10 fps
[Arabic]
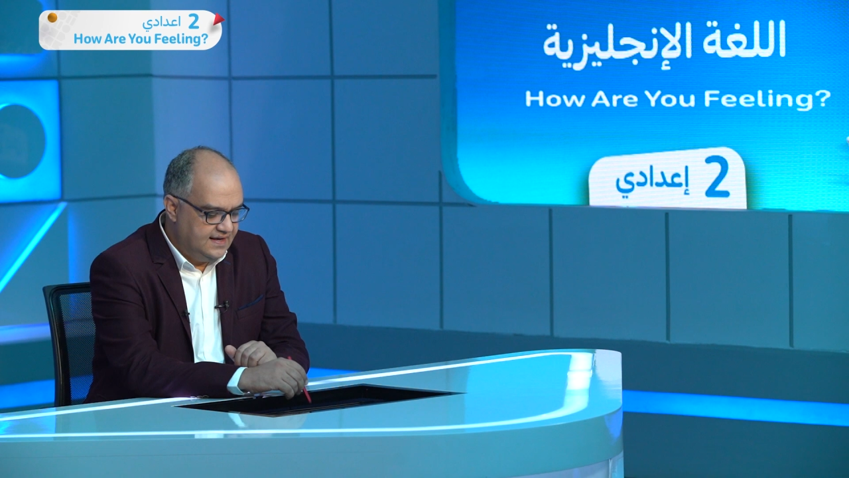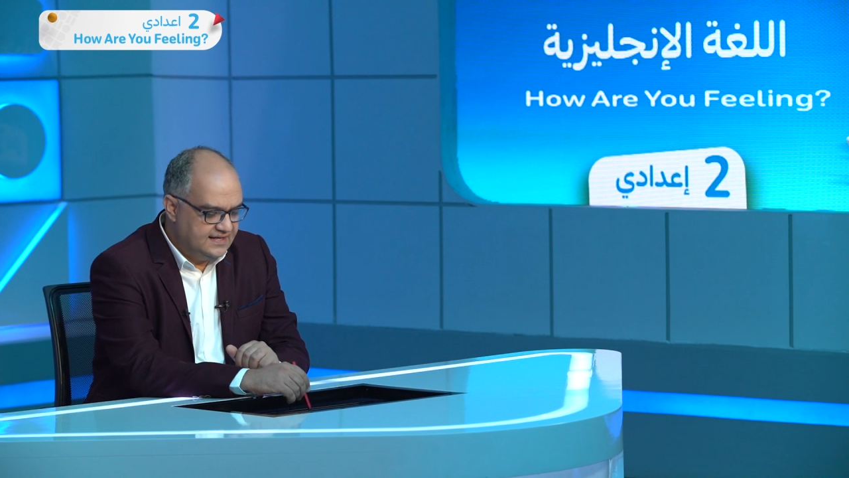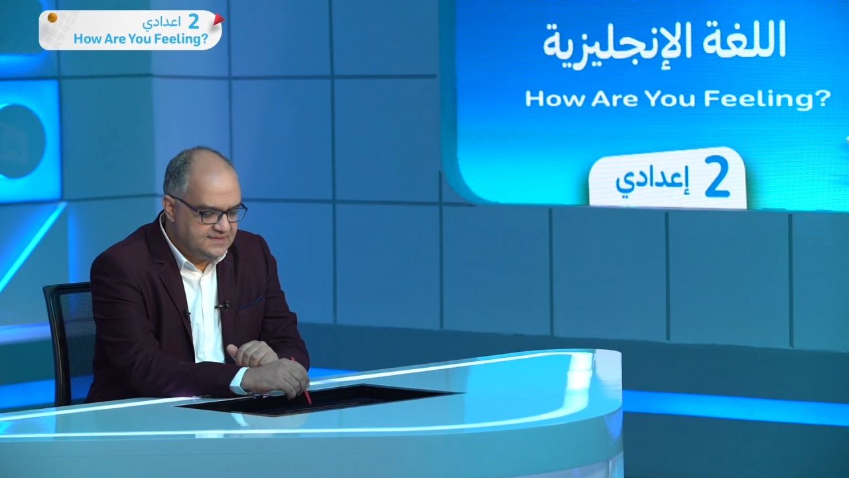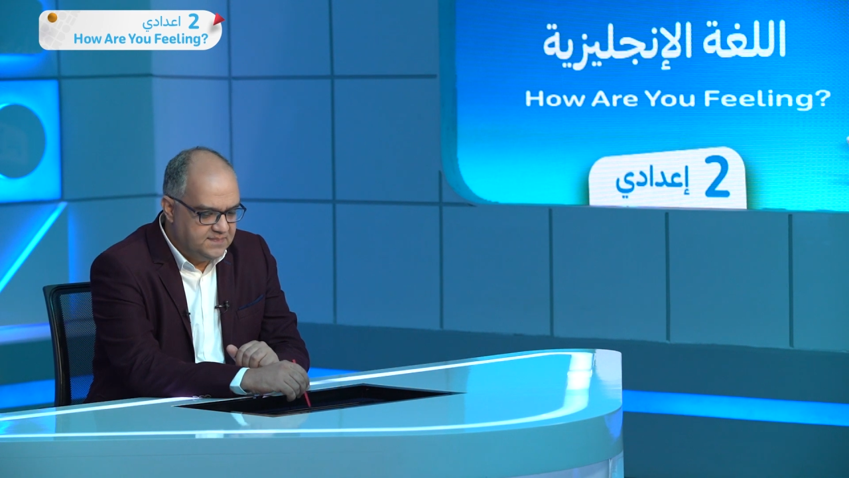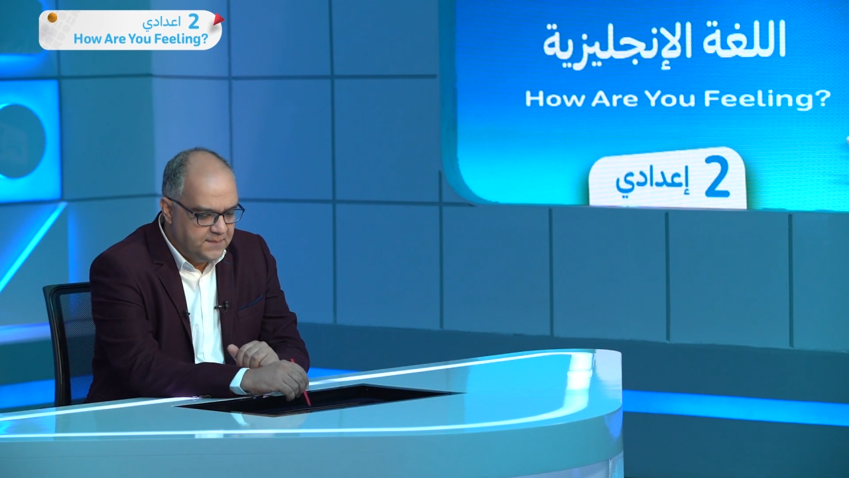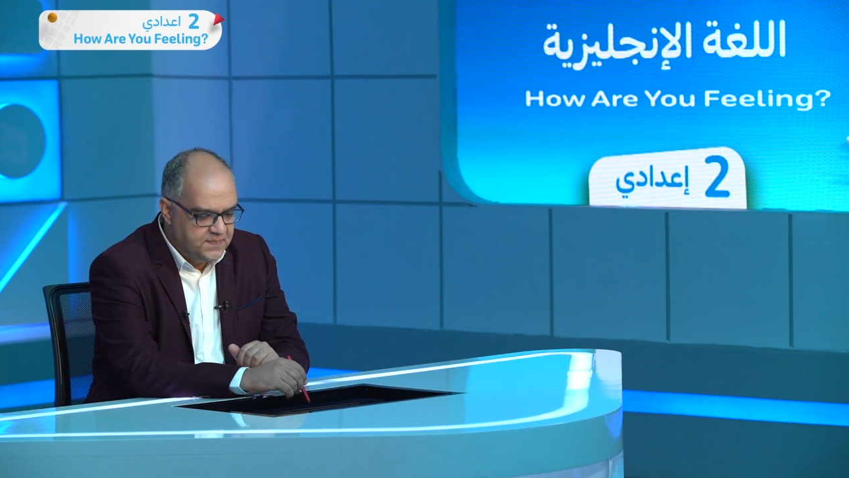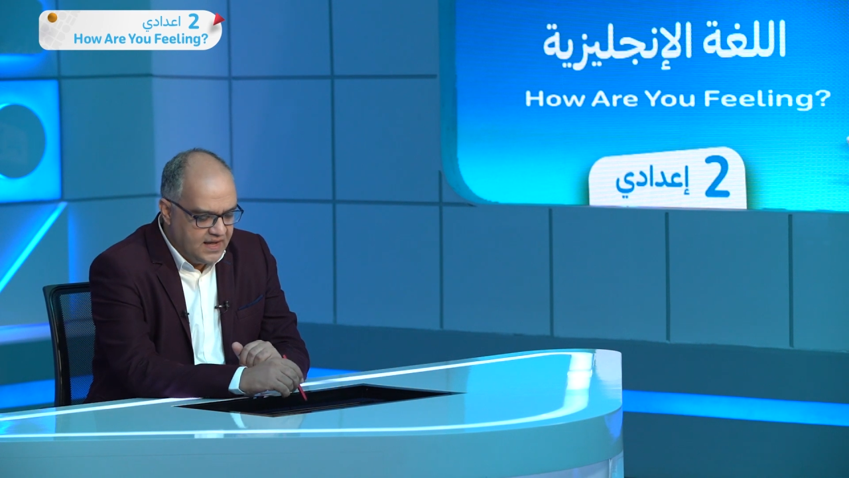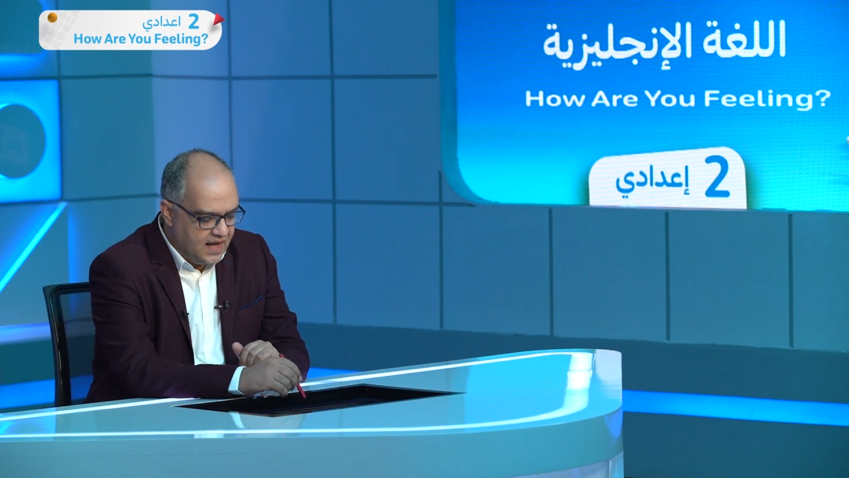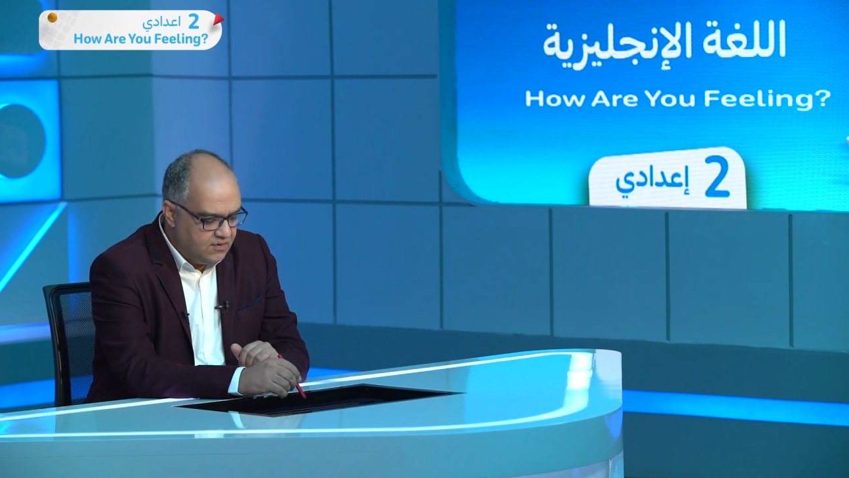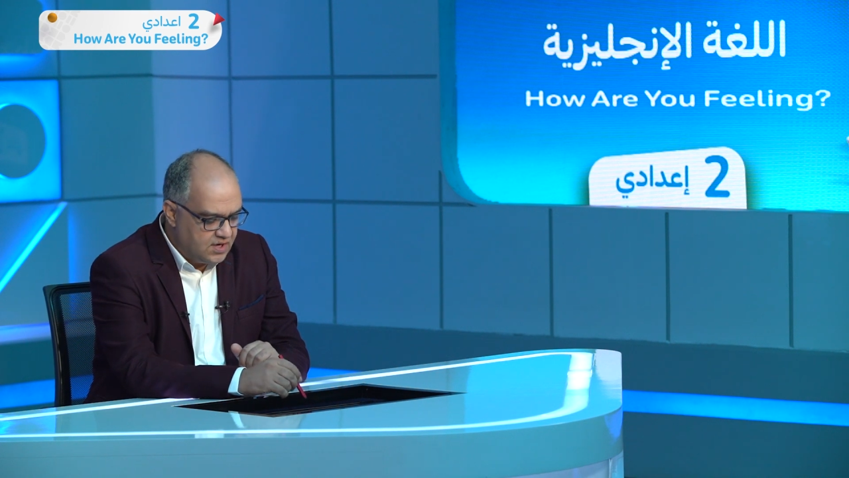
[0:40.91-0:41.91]
اسم
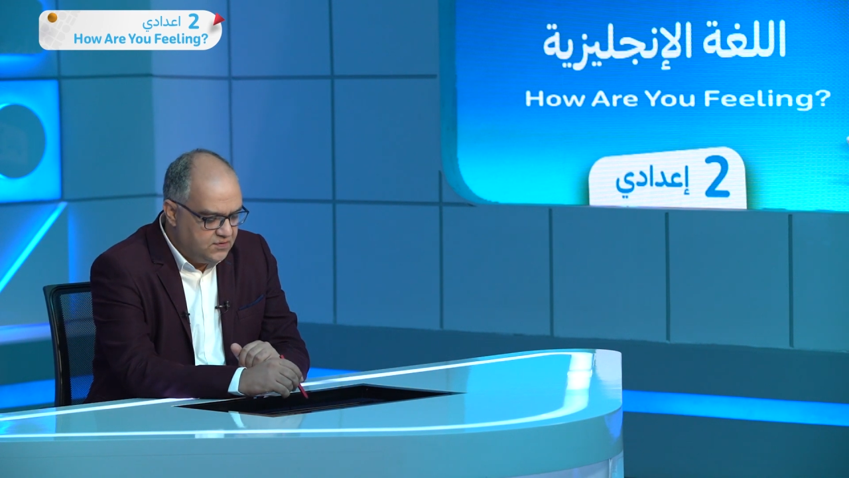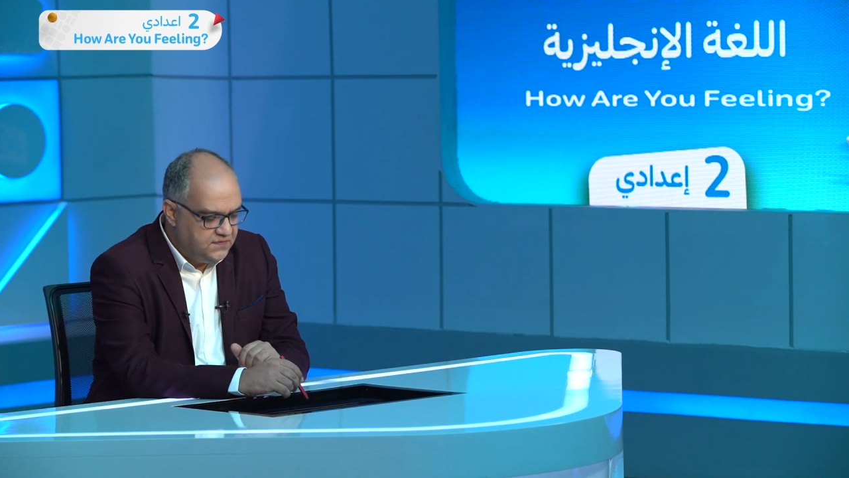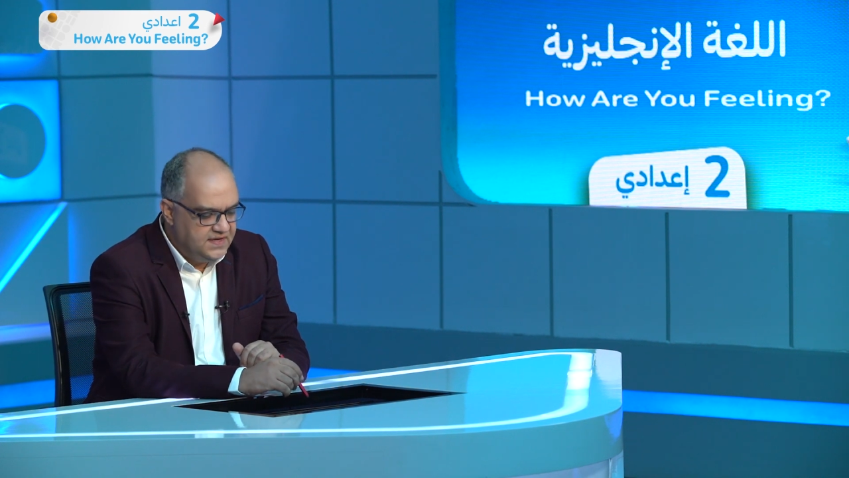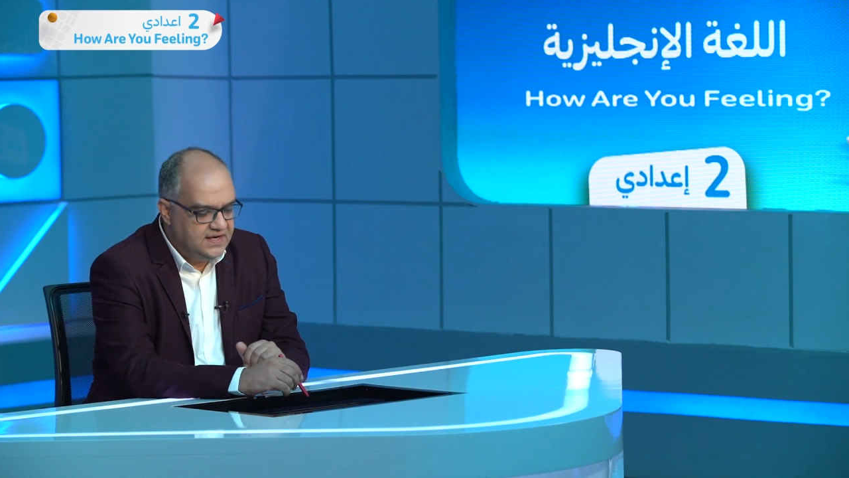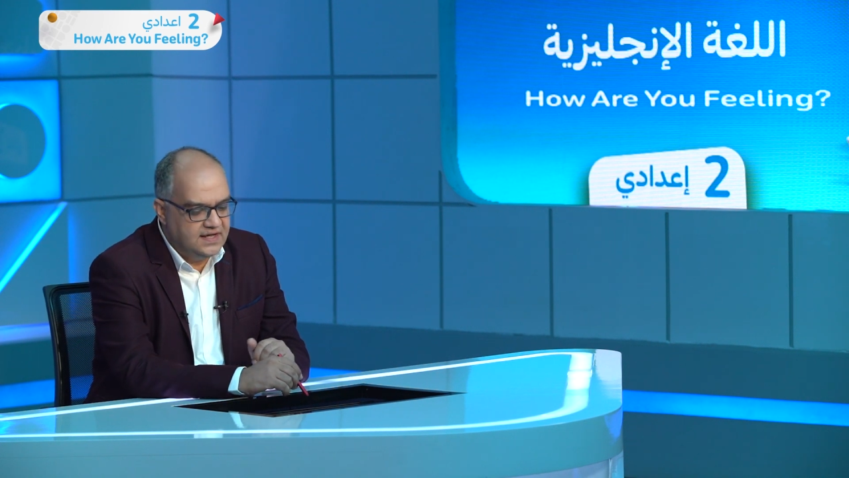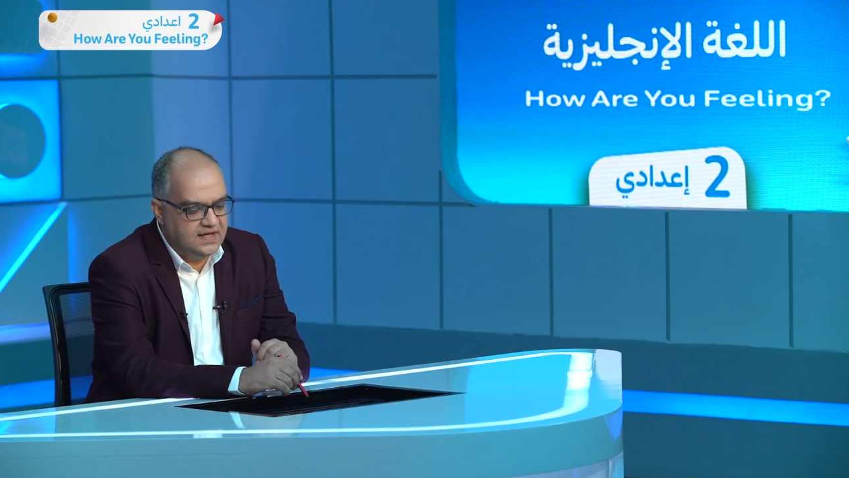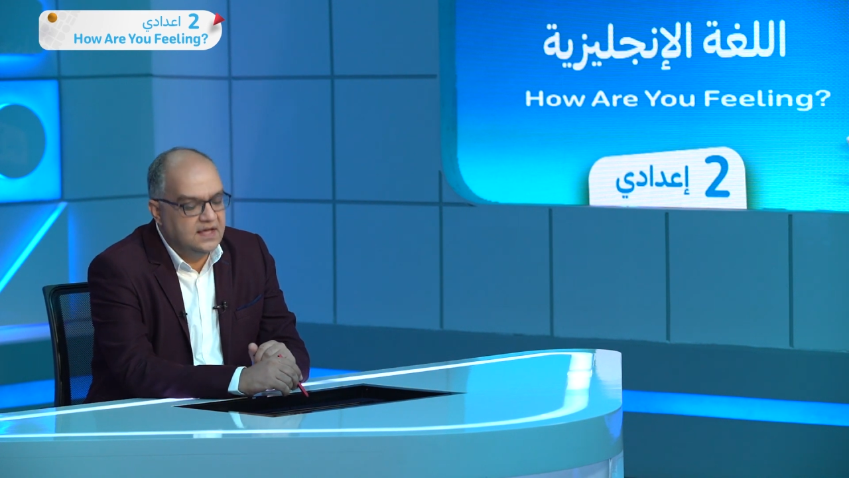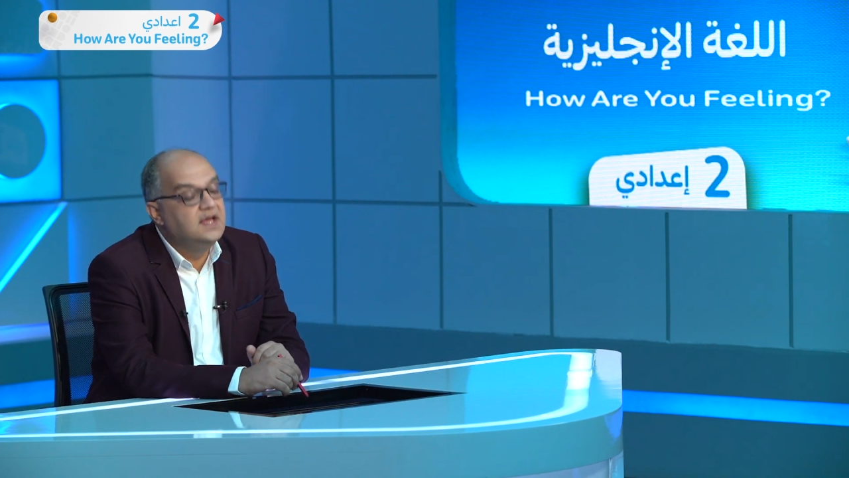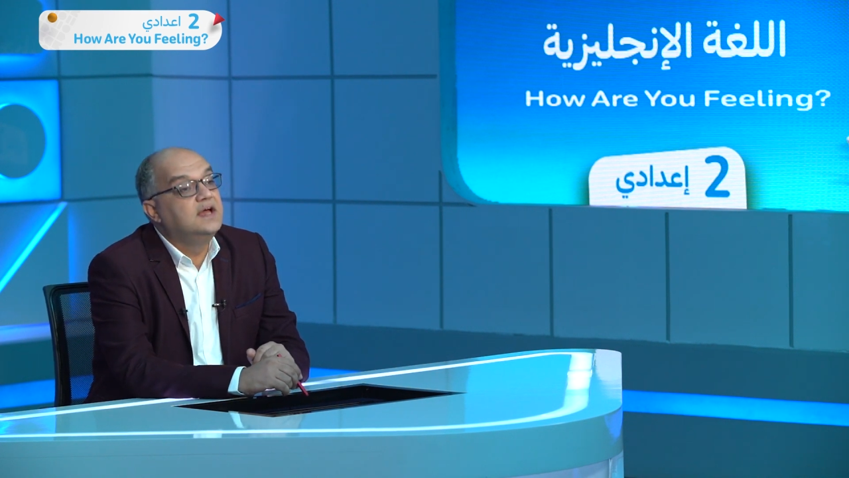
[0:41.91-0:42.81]
How are you feeling؟